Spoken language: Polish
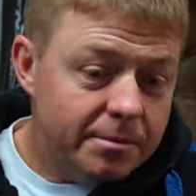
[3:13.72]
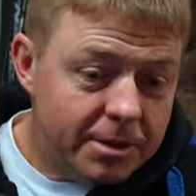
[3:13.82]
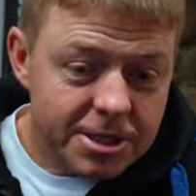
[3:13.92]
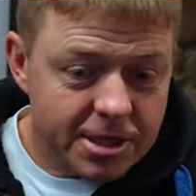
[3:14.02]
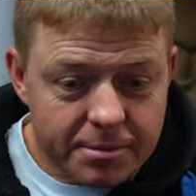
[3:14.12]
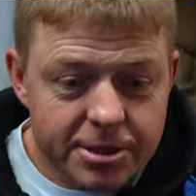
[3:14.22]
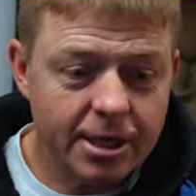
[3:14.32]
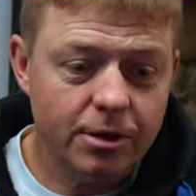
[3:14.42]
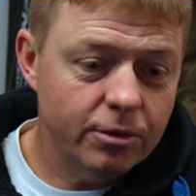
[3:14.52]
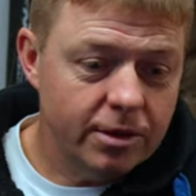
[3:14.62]
bliżej
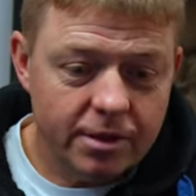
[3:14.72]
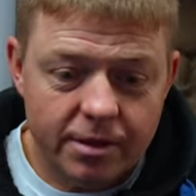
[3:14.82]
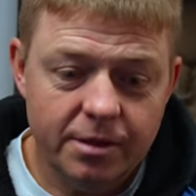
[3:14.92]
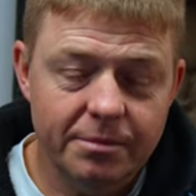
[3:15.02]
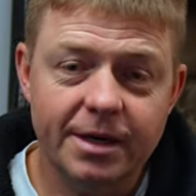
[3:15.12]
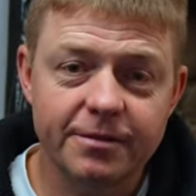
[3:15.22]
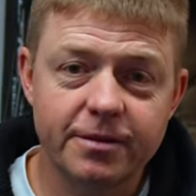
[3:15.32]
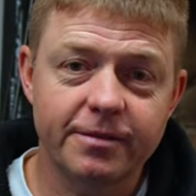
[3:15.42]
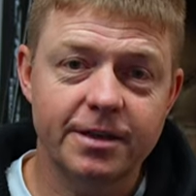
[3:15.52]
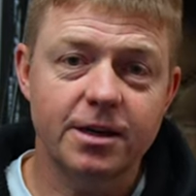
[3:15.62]
brzegu i, i,
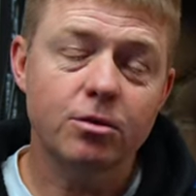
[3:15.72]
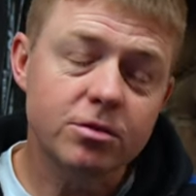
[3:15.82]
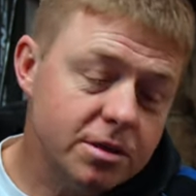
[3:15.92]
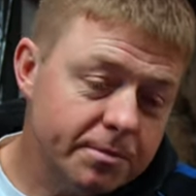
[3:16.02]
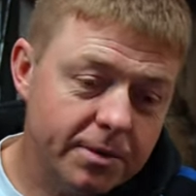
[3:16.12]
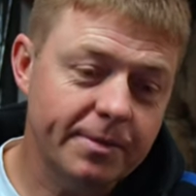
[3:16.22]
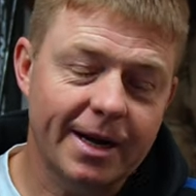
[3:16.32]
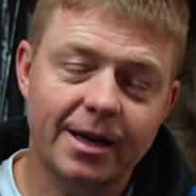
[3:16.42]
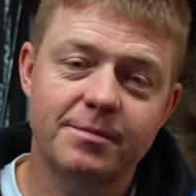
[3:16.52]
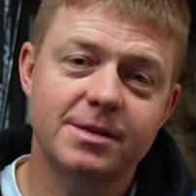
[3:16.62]
manewrowanie krótszym
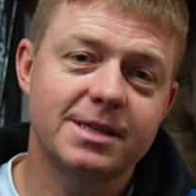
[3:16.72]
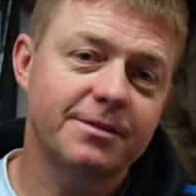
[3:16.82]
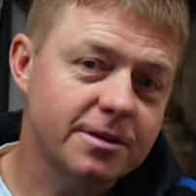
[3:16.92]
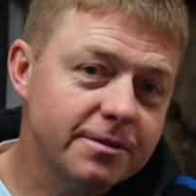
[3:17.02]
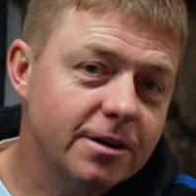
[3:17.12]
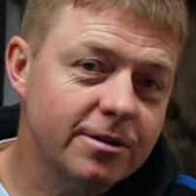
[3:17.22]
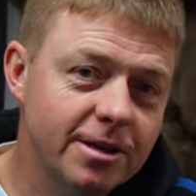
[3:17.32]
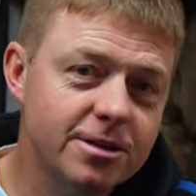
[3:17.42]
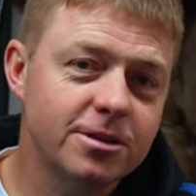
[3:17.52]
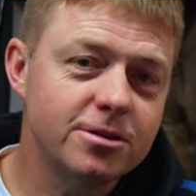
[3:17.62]
podbierakiem jest zawsze
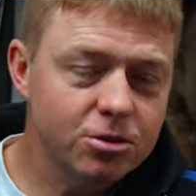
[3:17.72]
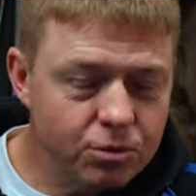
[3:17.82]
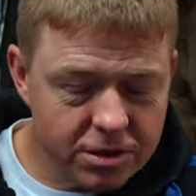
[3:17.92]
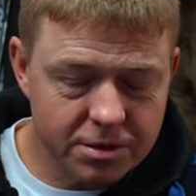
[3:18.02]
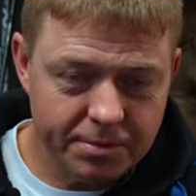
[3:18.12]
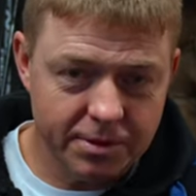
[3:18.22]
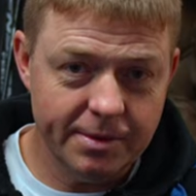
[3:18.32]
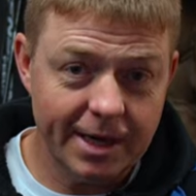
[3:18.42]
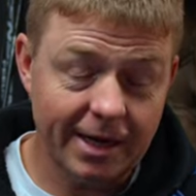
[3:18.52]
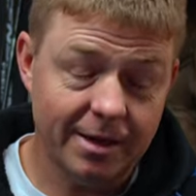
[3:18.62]
wygodniejsze niż dłuższym
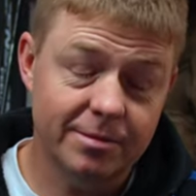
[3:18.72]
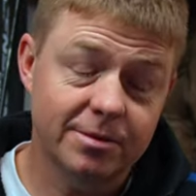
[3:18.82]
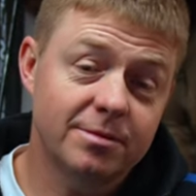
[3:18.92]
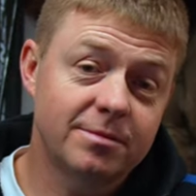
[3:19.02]
podbierakiem. No,